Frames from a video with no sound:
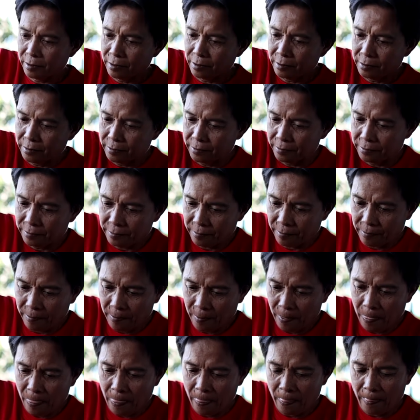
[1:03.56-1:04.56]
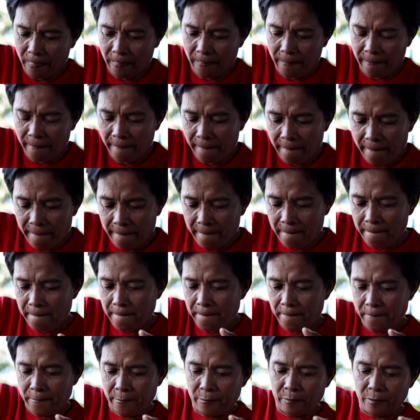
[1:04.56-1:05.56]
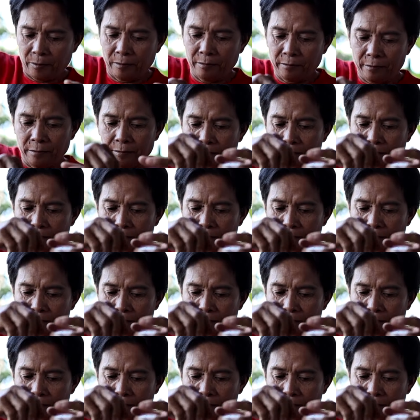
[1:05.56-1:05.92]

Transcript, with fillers: บ้าน แล้วก็จัดของใส่ถุง